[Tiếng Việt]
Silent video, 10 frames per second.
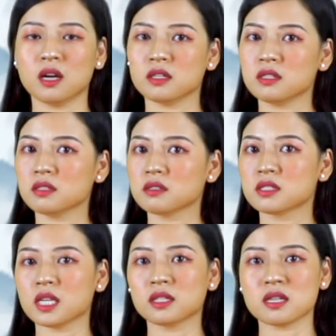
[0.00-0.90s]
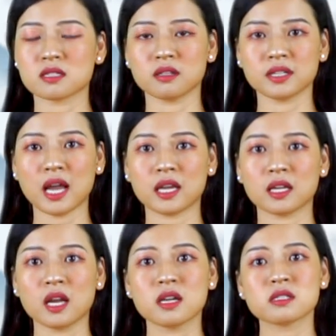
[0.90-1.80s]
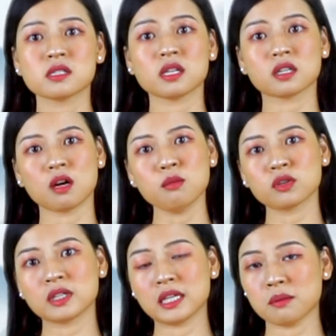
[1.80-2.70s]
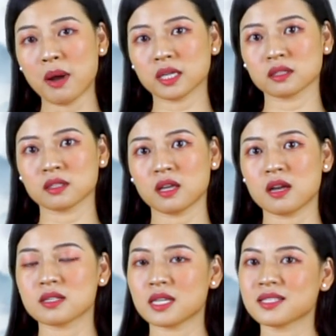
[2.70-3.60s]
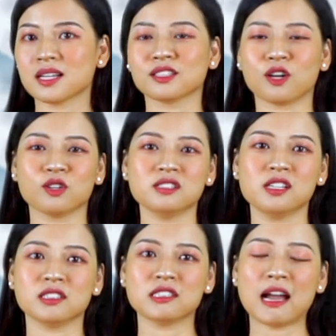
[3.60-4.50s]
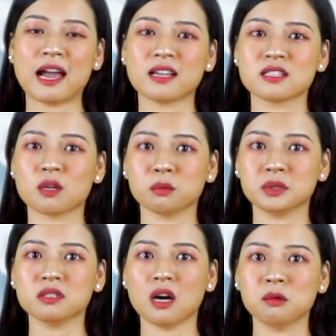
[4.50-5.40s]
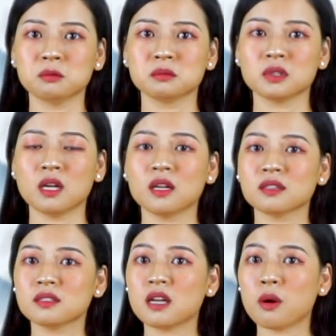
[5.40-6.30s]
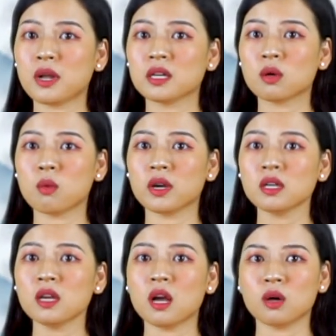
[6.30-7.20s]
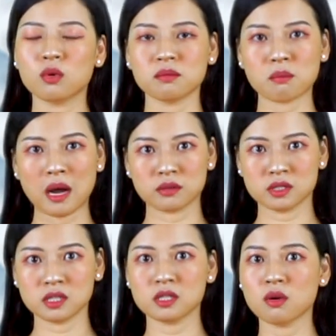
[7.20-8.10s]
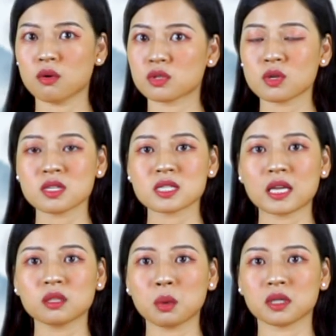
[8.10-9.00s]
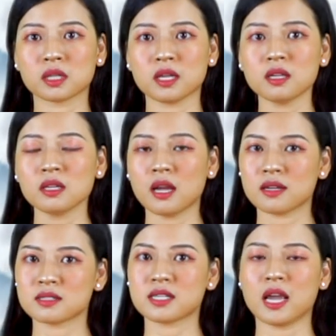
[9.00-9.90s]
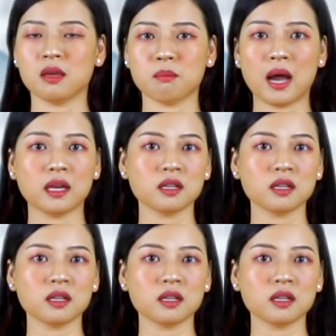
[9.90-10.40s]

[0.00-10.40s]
Nhưng trên thế giới này chỉ có một Lý Bạch, sẽ chẳng có người thứ hai giống như ông. Từ đầu đến cuối, luôn bảo trì độ xuân xanh thuần khiết, trẻ mãi